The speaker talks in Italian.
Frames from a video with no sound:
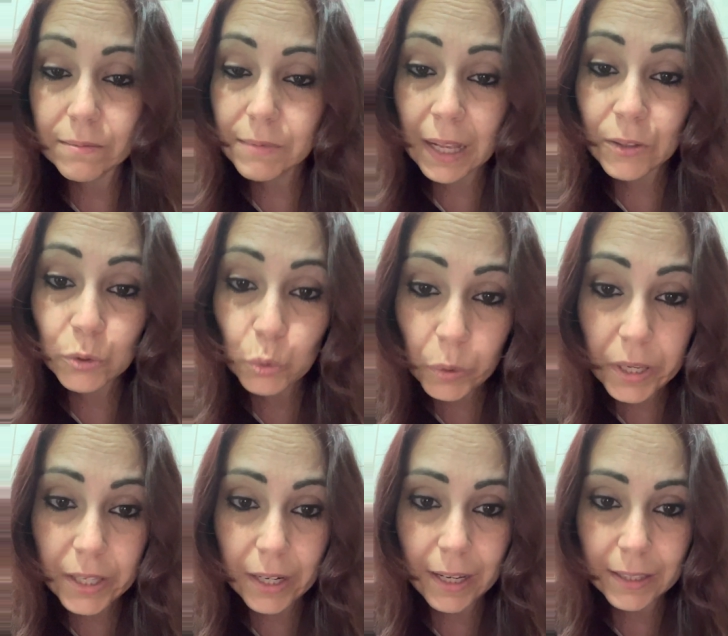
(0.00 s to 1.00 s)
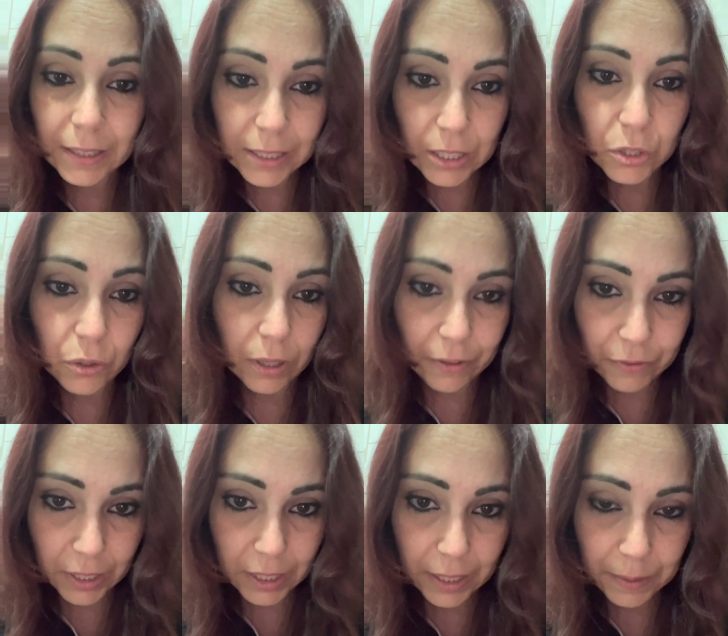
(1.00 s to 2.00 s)
a intuirle dall'inizio alla
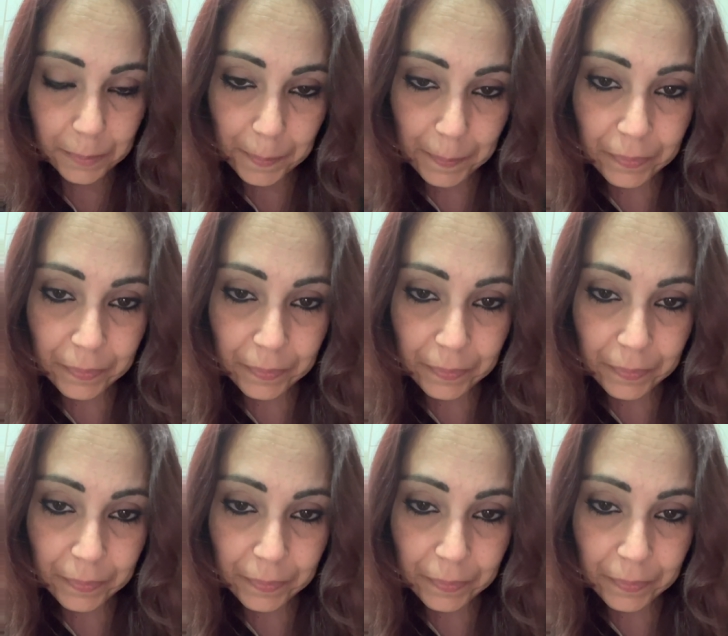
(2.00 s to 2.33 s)
fine.